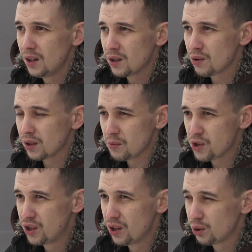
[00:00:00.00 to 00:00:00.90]
сколько там,
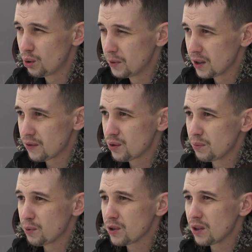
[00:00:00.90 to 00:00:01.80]
4 тома, это
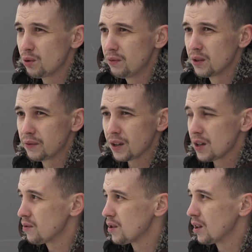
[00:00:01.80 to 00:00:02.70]
все просто доводов
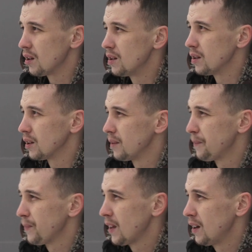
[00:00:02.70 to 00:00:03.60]
оказывается для них.
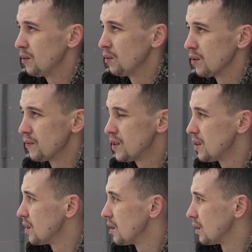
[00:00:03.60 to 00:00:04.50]
Вот,
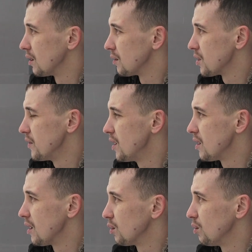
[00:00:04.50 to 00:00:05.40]
все
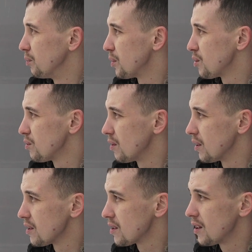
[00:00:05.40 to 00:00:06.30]
свидетели, которые
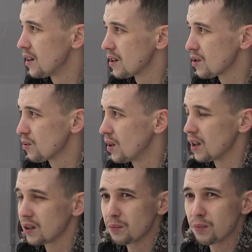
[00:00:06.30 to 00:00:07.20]
присутствовали на заседаниях
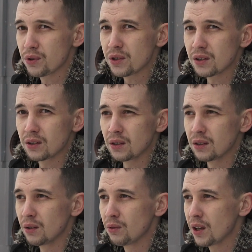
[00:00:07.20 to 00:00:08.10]
суда, это просто
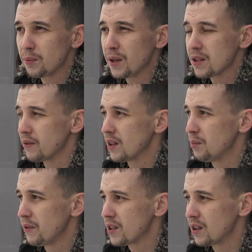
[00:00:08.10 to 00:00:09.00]
наугад пальцем в
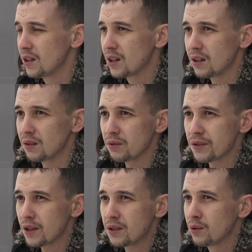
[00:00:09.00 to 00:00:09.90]
небо все тыкали, то
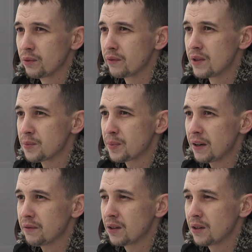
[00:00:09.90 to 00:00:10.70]
есть один он весь прав.